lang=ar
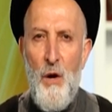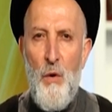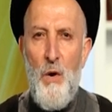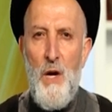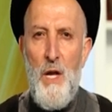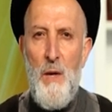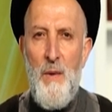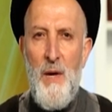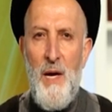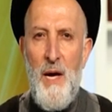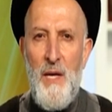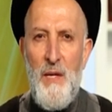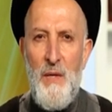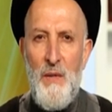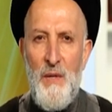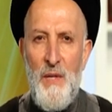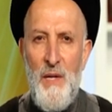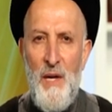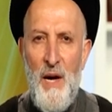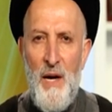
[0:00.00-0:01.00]
ولما
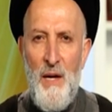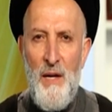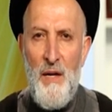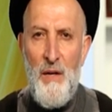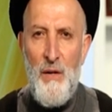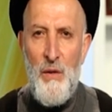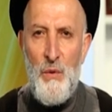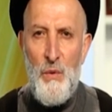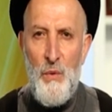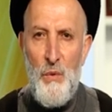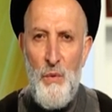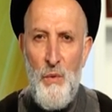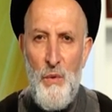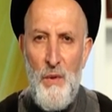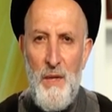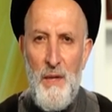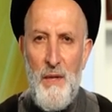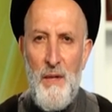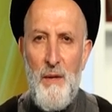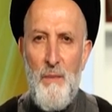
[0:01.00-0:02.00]
أنزل على
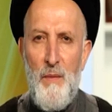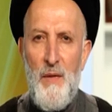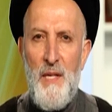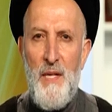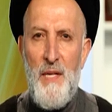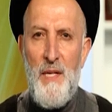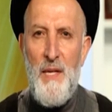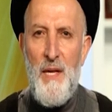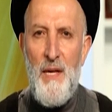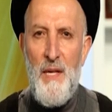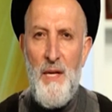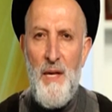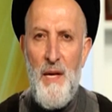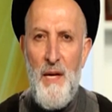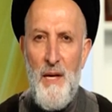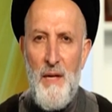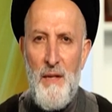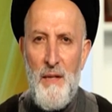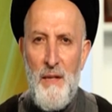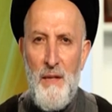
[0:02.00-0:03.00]
رسوله من
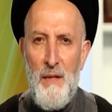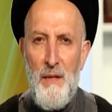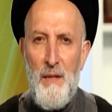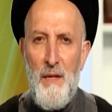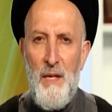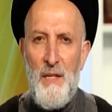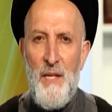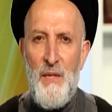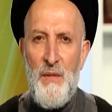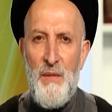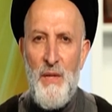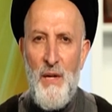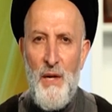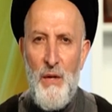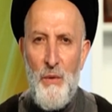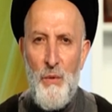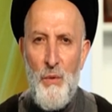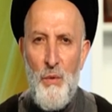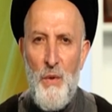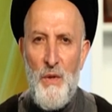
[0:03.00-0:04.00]
هدايات
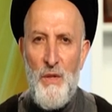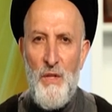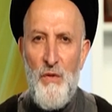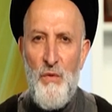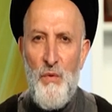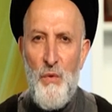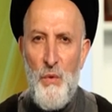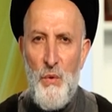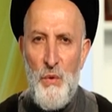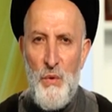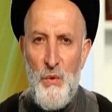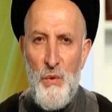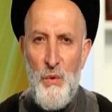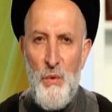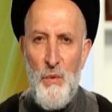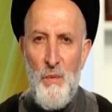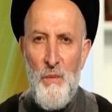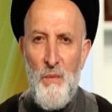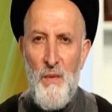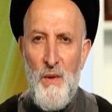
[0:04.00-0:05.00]
لتسعدوا وتفوزوا
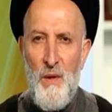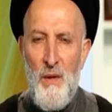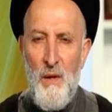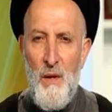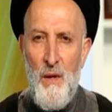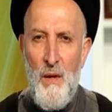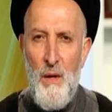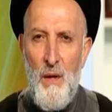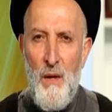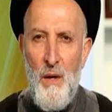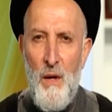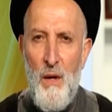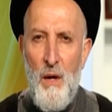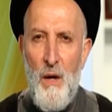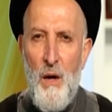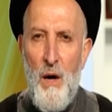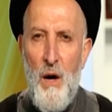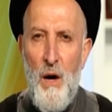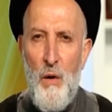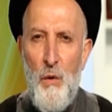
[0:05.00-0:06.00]

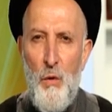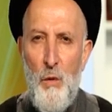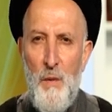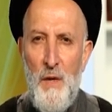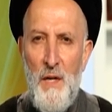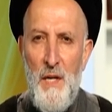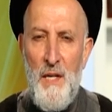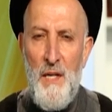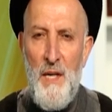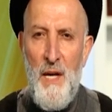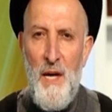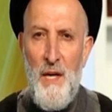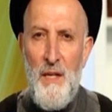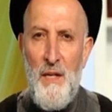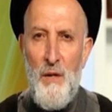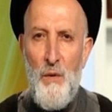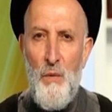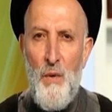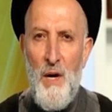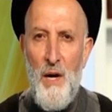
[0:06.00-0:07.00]
قالوا
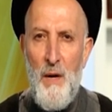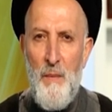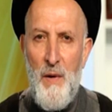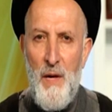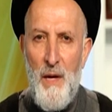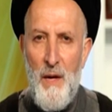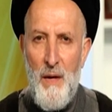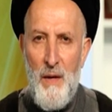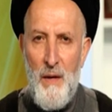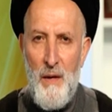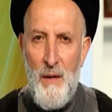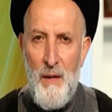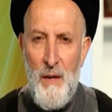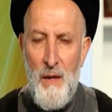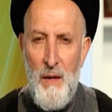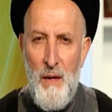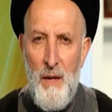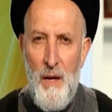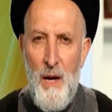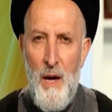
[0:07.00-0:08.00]
بعناد وغباء
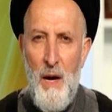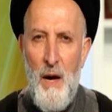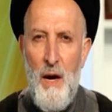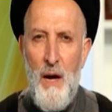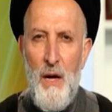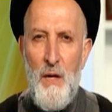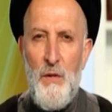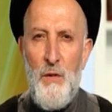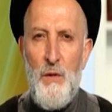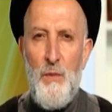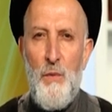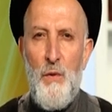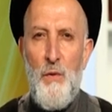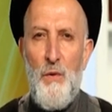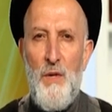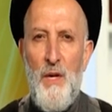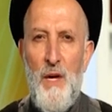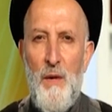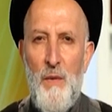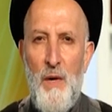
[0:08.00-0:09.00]

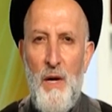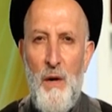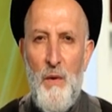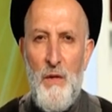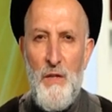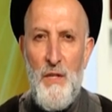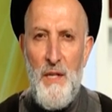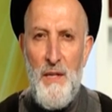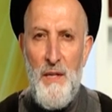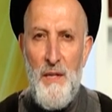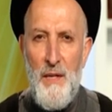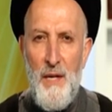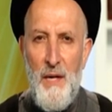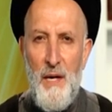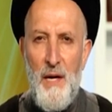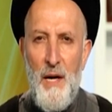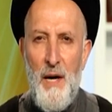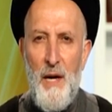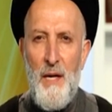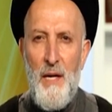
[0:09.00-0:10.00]
حسبنا ما
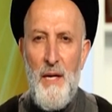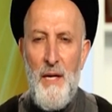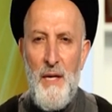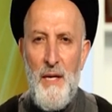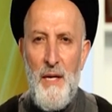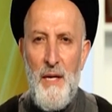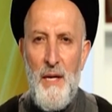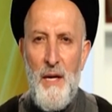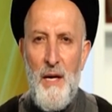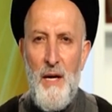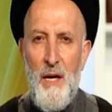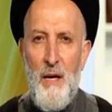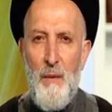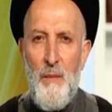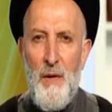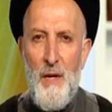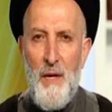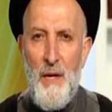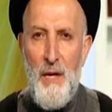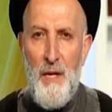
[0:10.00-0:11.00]
وجدنا عليه
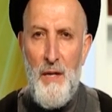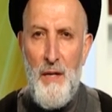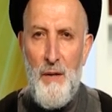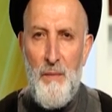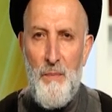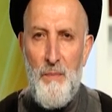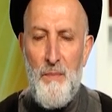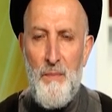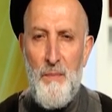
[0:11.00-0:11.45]
آباءنا